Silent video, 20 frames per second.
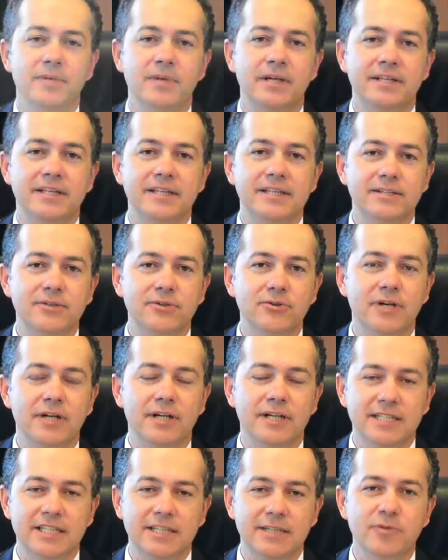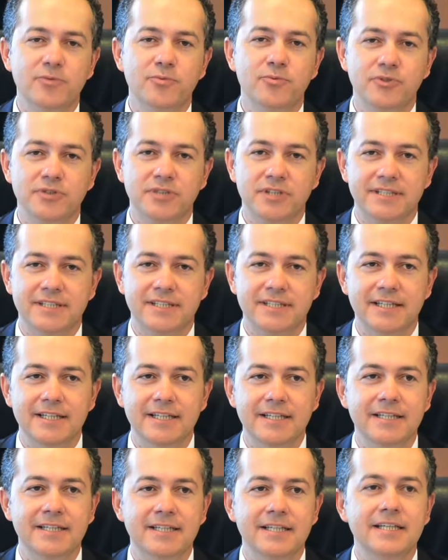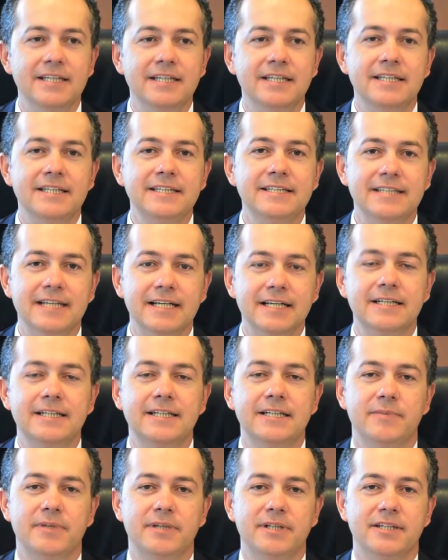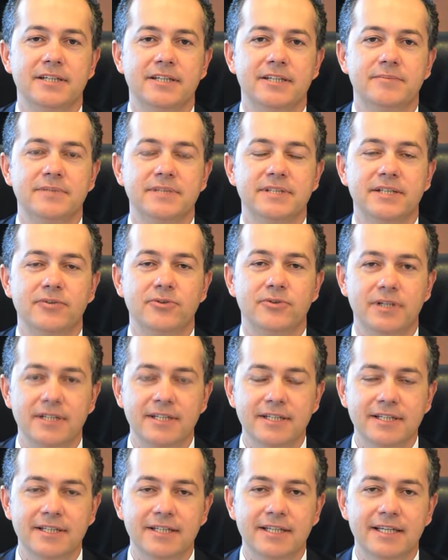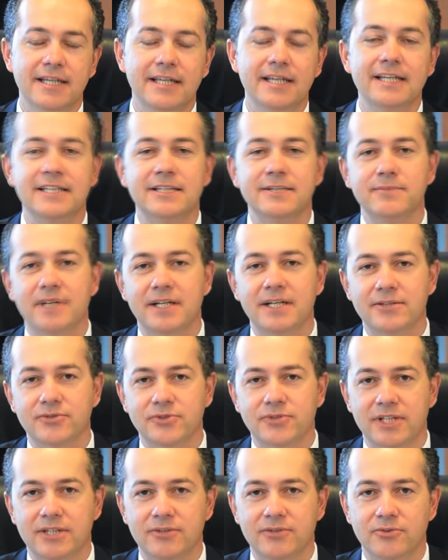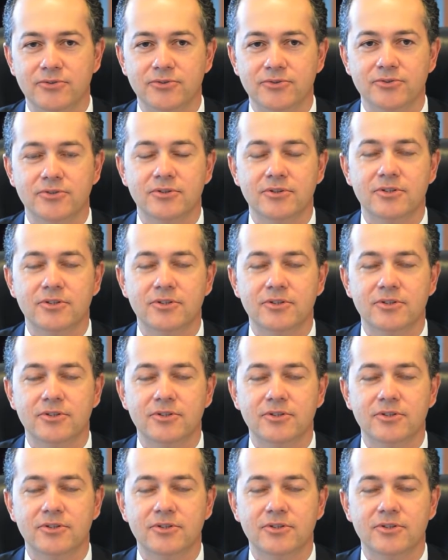BTSO Akademi projesiyle insan kıymetlerimize yönelik eğitimler düzenliyoruz.